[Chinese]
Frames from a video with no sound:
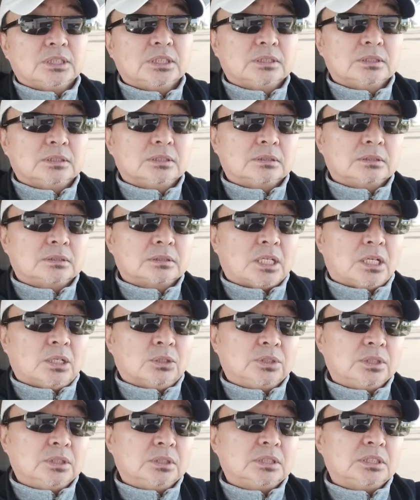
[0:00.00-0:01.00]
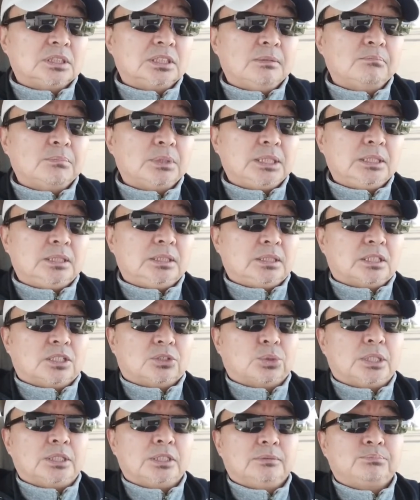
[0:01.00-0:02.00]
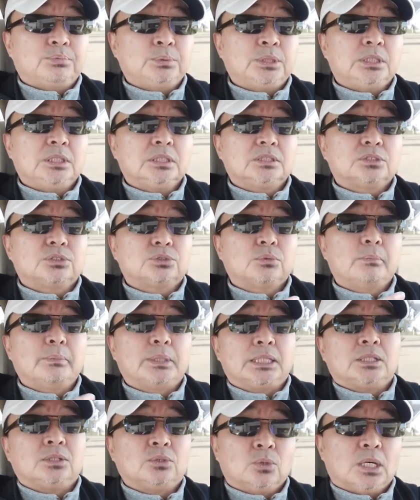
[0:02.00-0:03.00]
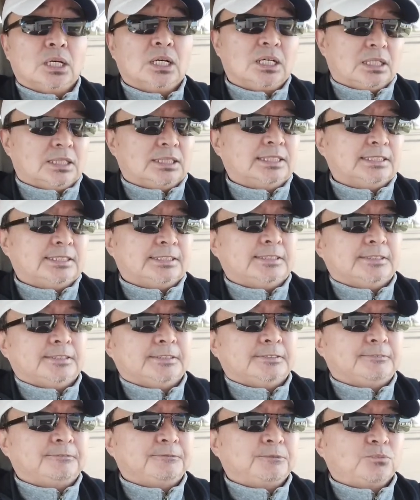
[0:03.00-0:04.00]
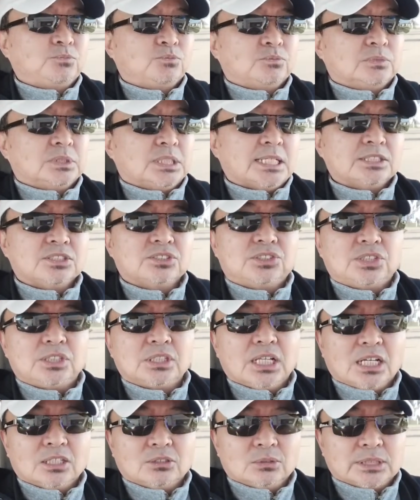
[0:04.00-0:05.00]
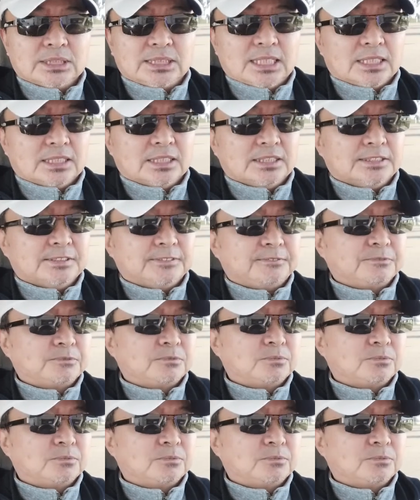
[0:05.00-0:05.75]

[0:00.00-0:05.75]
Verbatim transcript: 的这个搞定这些媒体的团体，不一定是说美国啊，来自其他国家的。